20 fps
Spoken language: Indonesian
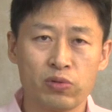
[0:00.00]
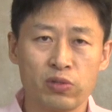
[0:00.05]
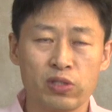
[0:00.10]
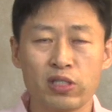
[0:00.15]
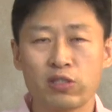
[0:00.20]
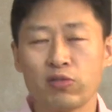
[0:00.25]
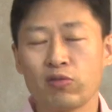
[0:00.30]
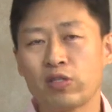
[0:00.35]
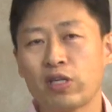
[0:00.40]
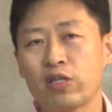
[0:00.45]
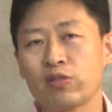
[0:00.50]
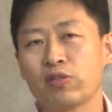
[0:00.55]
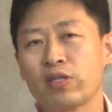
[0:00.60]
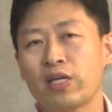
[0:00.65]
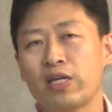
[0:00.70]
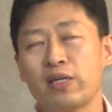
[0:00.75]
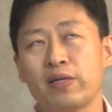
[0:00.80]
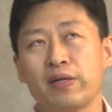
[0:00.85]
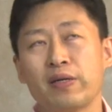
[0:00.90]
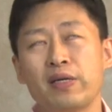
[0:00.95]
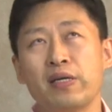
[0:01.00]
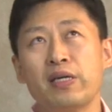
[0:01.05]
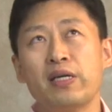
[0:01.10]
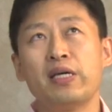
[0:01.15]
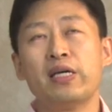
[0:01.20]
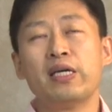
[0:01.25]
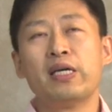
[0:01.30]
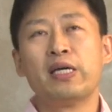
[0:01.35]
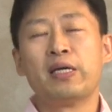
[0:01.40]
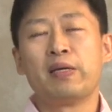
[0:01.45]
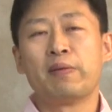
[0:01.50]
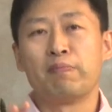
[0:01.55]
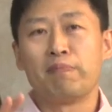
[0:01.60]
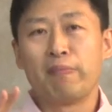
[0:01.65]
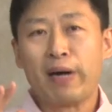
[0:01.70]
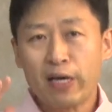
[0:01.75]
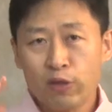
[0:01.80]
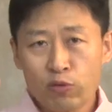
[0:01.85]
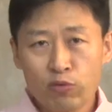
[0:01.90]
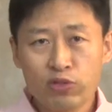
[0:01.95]
Nah, saudara-saudara,
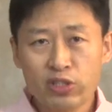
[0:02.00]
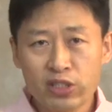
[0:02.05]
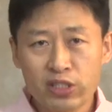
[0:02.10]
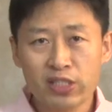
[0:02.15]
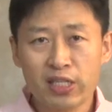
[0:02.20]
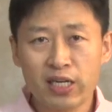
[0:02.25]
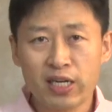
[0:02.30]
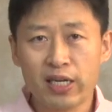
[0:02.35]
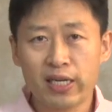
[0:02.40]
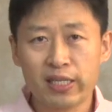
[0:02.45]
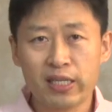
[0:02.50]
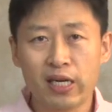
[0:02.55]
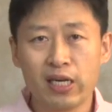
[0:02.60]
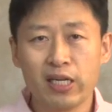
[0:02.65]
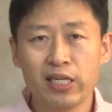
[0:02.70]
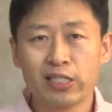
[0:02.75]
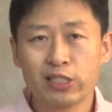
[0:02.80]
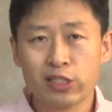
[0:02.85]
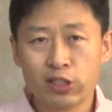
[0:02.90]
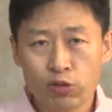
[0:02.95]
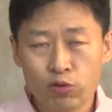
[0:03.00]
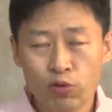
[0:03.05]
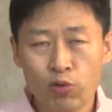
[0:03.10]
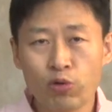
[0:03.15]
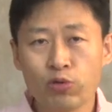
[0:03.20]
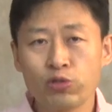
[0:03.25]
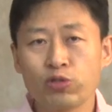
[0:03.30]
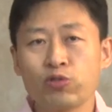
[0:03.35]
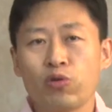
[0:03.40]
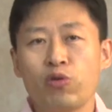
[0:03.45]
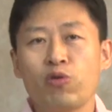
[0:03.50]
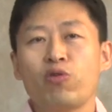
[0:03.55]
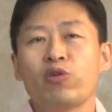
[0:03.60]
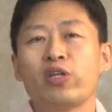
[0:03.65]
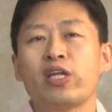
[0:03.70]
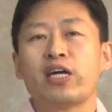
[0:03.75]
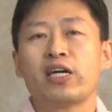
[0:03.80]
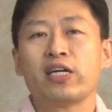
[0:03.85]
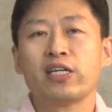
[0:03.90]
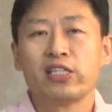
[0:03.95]
manusia adalah sosok
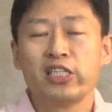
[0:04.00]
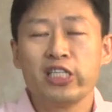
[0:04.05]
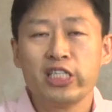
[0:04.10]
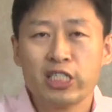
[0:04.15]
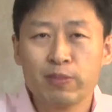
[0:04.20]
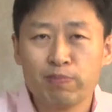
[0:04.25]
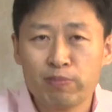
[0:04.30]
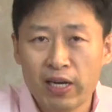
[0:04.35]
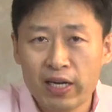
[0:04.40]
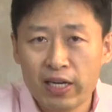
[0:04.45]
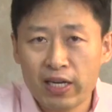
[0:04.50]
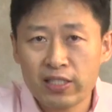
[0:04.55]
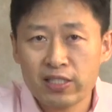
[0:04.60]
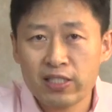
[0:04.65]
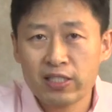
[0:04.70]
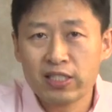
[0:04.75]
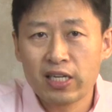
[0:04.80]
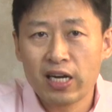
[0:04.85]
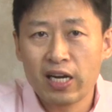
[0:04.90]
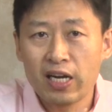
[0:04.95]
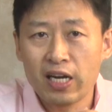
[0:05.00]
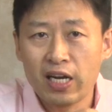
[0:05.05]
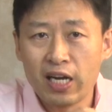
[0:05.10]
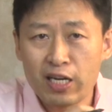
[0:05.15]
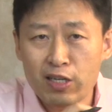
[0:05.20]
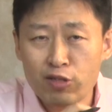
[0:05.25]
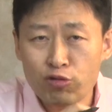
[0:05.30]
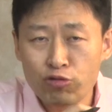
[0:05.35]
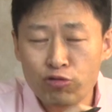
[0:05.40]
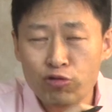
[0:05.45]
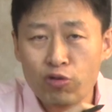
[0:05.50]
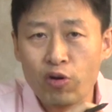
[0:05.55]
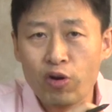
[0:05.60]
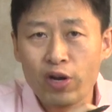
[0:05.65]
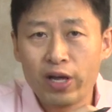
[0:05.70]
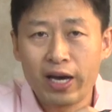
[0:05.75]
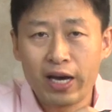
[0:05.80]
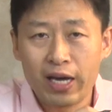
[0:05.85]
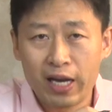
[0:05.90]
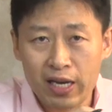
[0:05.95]
yang diciptakan secara langsung
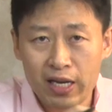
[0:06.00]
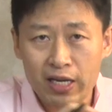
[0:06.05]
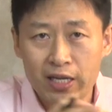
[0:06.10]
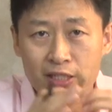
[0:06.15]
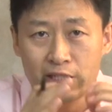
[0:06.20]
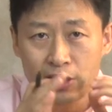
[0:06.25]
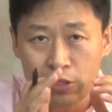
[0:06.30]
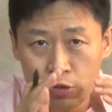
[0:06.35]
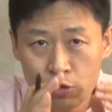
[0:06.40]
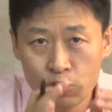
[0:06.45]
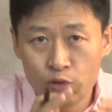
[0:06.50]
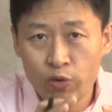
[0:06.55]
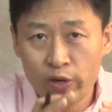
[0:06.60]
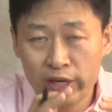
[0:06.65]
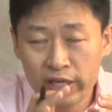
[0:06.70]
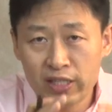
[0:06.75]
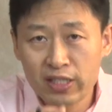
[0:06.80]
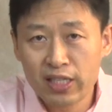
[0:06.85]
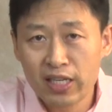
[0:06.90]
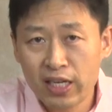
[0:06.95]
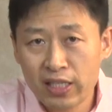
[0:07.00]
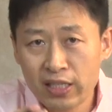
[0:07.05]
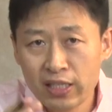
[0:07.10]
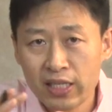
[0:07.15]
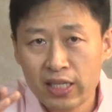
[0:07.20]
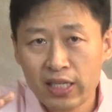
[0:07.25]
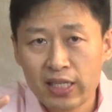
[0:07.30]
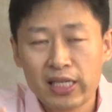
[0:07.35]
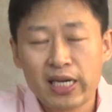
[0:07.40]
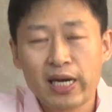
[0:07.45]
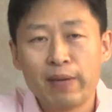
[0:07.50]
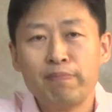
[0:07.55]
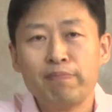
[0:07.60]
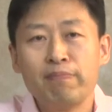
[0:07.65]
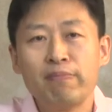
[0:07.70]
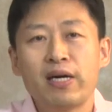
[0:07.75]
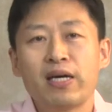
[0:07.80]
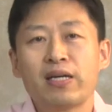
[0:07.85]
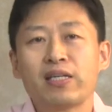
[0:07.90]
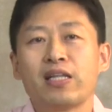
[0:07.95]
oleh Allah sesuai dengan
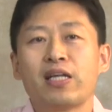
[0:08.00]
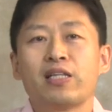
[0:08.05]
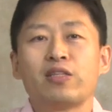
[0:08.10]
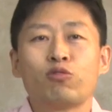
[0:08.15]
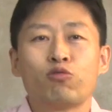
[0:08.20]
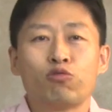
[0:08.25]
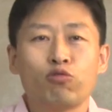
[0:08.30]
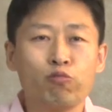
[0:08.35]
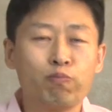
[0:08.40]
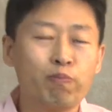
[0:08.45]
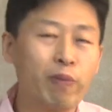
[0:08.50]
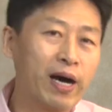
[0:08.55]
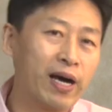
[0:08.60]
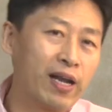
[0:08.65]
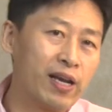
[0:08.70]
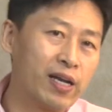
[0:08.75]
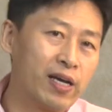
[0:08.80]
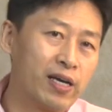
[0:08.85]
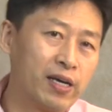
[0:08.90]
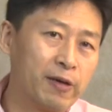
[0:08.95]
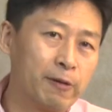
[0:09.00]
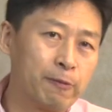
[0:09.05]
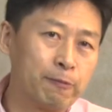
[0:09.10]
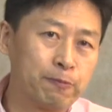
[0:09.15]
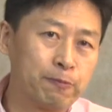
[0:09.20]
gambar dan rupa Allah.